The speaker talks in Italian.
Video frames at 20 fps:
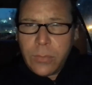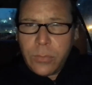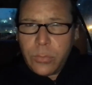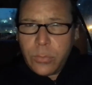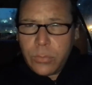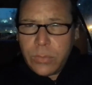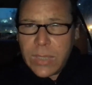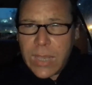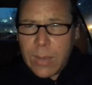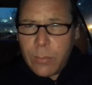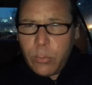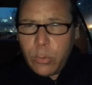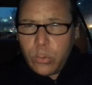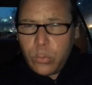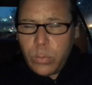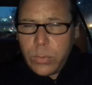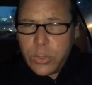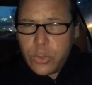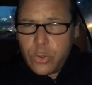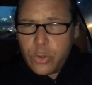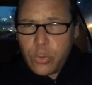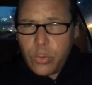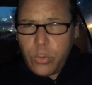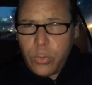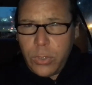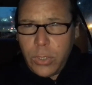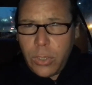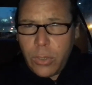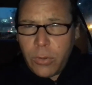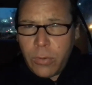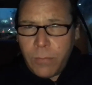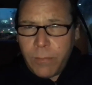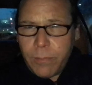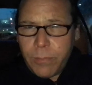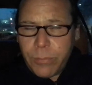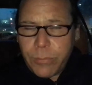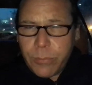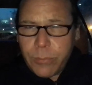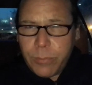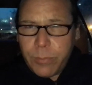chiudiamo il 2 giugno
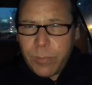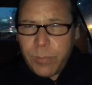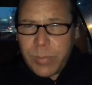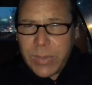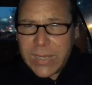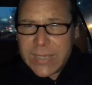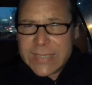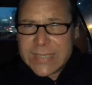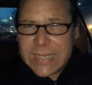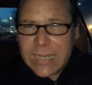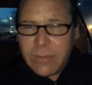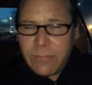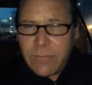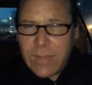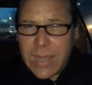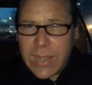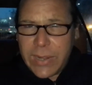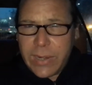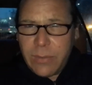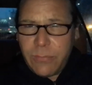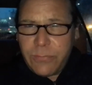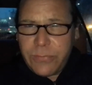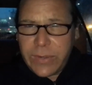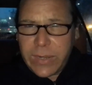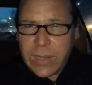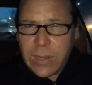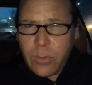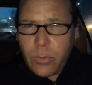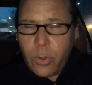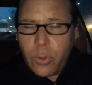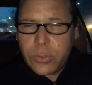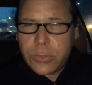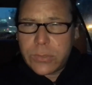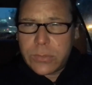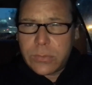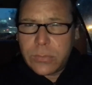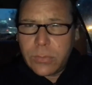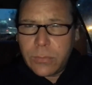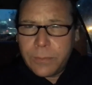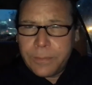per salvare il
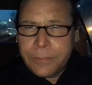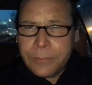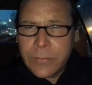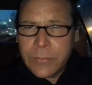Ferragosto,